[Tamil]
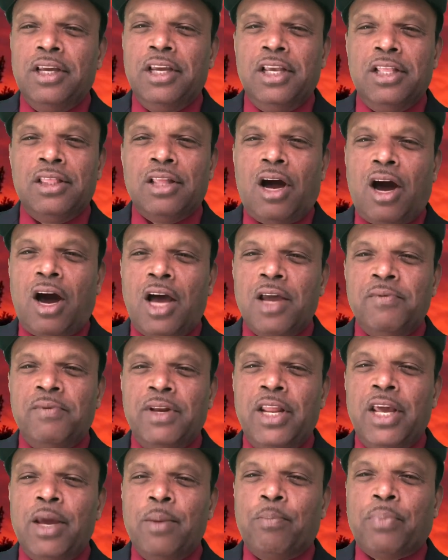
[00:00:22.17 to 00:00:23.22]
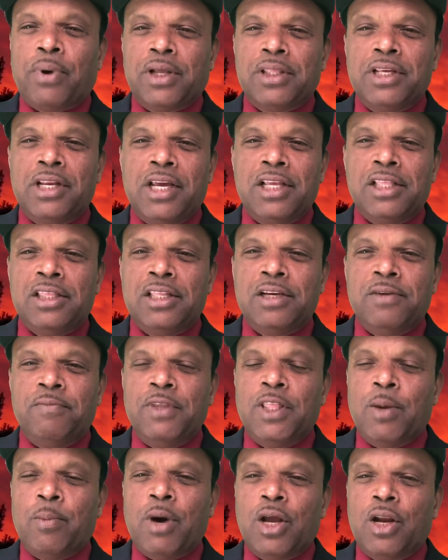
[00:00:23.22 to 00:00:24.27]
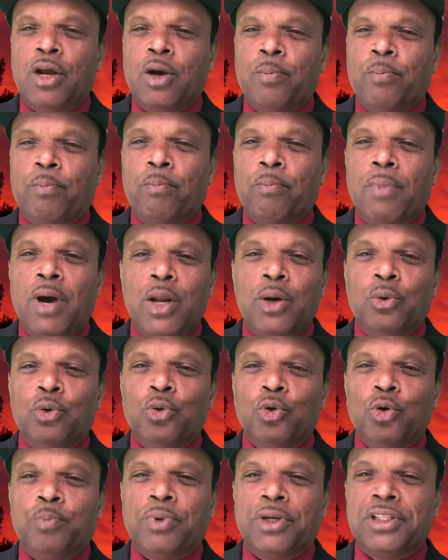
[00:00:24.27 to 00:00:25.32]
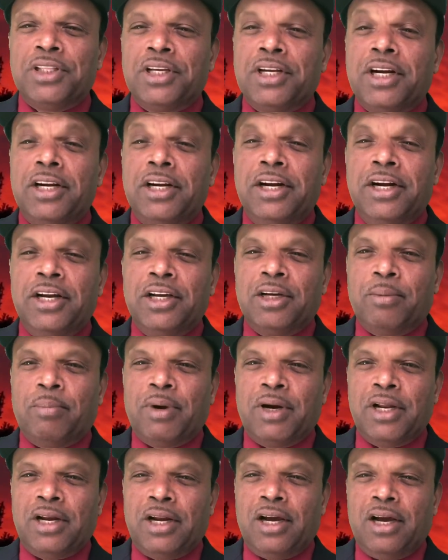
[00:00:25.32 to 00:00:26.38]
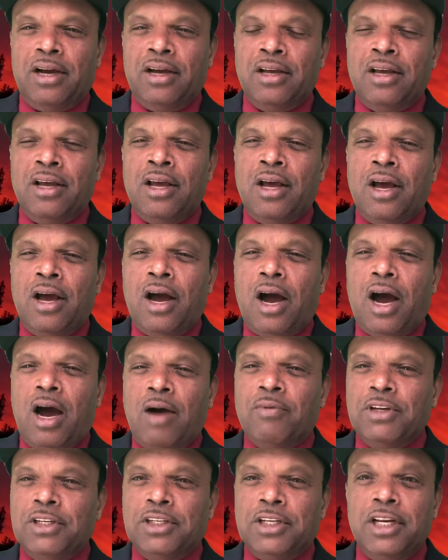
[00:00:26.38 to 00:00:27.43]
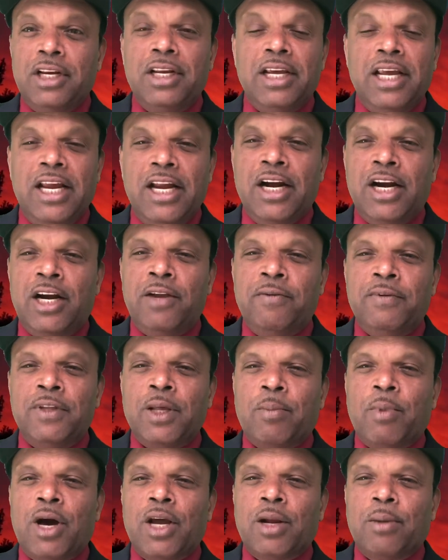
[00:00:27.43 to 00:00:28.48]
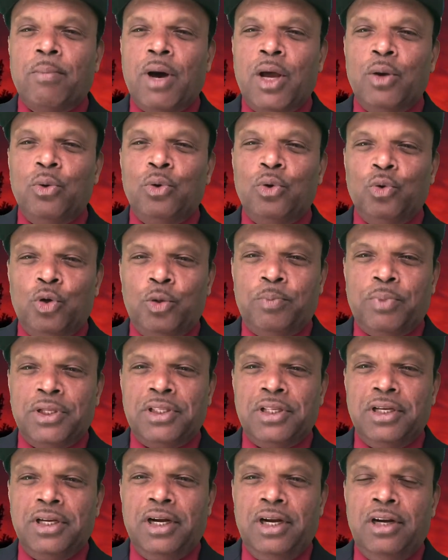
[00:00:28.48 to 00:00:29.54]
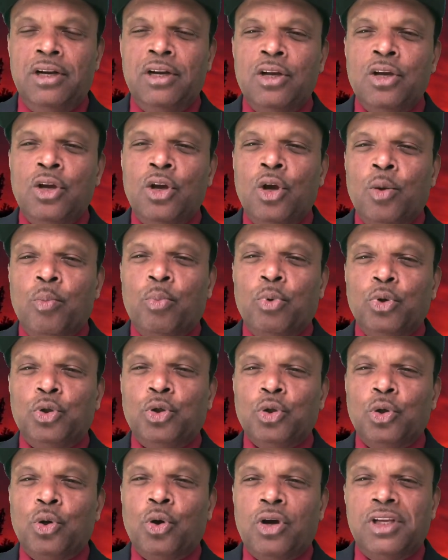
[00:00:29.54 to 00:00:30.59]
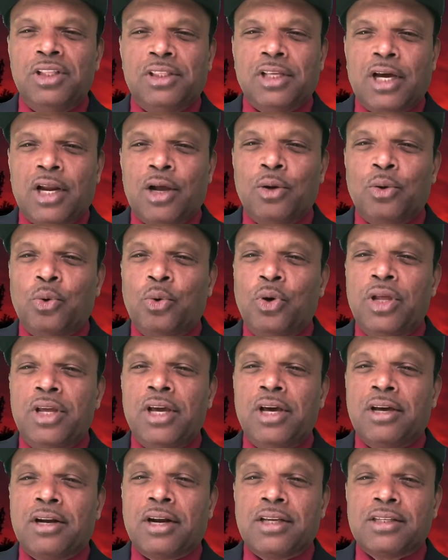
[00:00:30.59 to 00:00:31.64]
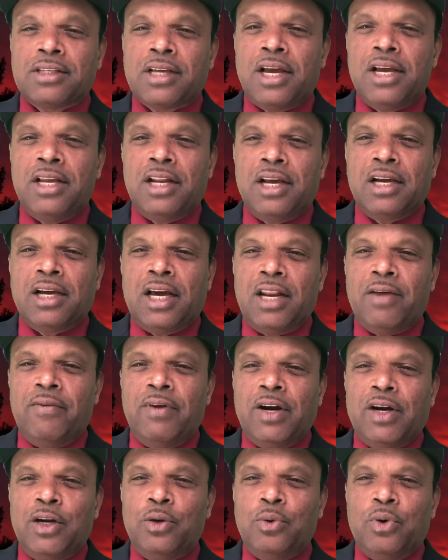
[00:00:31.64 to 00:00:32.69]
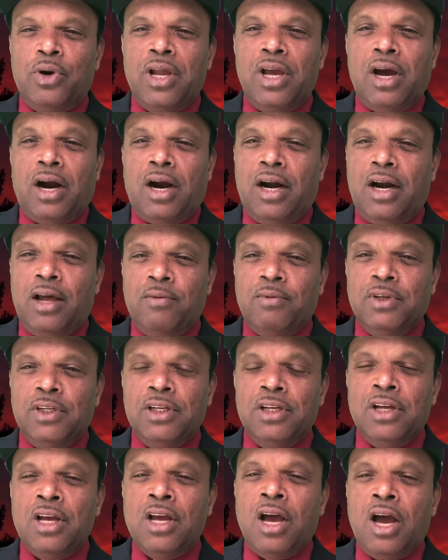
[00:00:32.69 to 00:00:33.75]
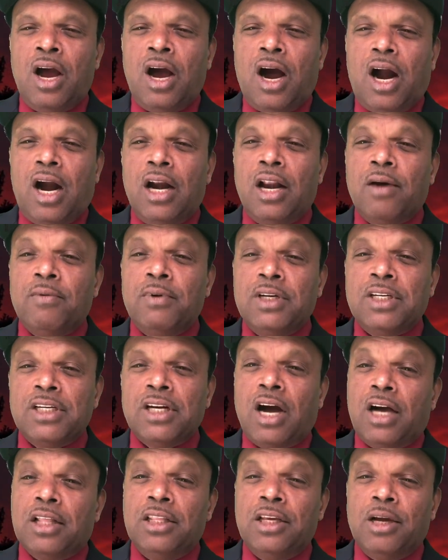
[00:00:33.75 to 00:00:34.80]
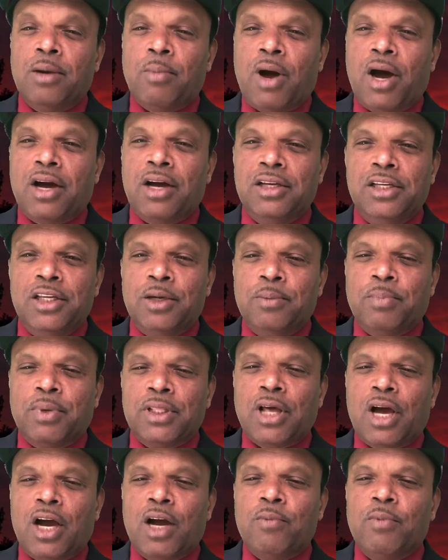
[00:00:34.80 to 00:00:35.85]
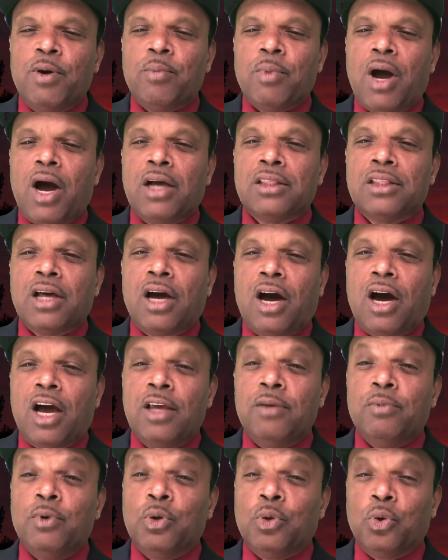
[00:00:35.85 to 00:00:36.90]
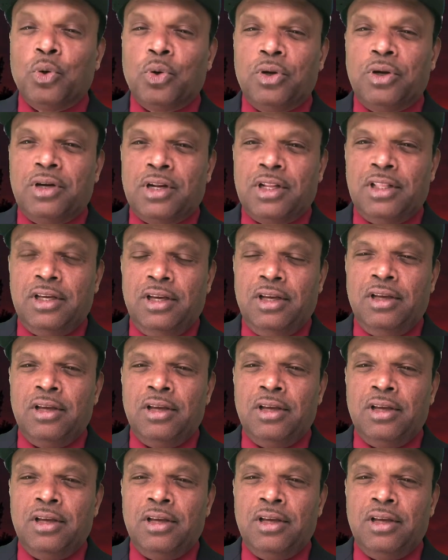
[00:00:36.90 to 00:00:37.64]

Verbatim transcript: இந்த ஆய்விலே பதினைந்து விதமான பலூன் உற்பத்திகள் எடுக்கப்பட்டன அவற்றில் ஏழு விதமான பலூன் உற்பத்திகள் புற்றுநோய் தரக்கூடிய ரசாயன கலவைகளினுடைய அளவு அளவுக்கு அதிகமாக இருப்பதாகவும் அந்த ஆய்வு கூறுகின்றது